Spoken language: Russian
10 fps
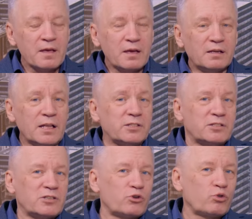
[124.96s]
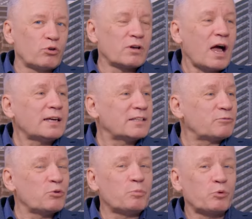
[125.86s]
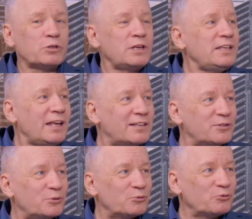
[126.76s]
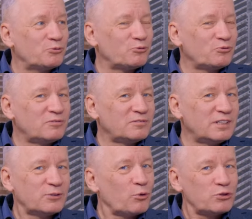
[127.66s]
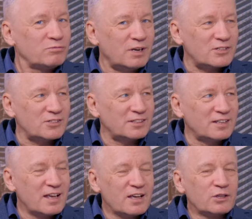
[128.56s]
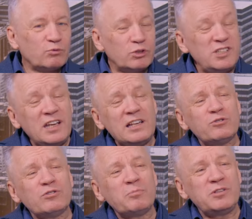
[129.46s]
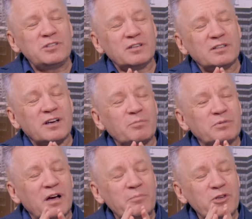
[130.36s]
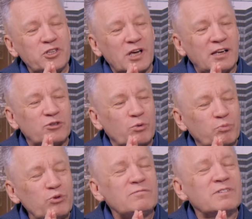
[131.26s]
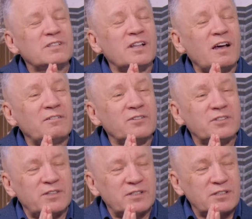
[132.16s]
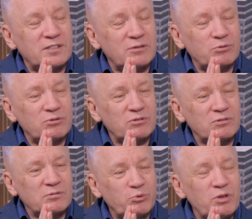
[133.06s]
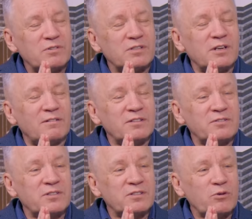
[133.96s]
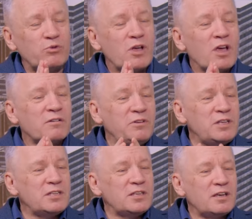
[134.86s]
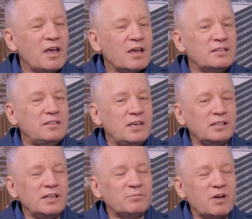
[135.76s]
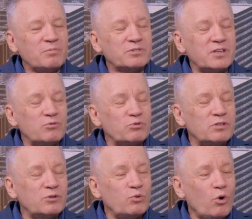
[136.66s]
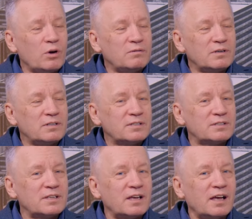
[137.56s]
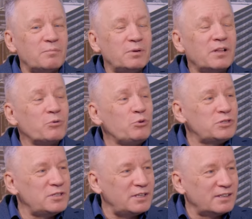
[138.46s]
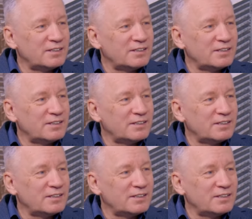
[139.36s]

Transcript: Надо сказать, что как это все продали Ельцину. Это очень важно. Но ну вот Ельцин обещали, как бы обещали, что будем восстанавливать Советский Союз. Будем восстанавливать Советский Союз. Видите, делаем как бы союзный договор с э, Белоруссией.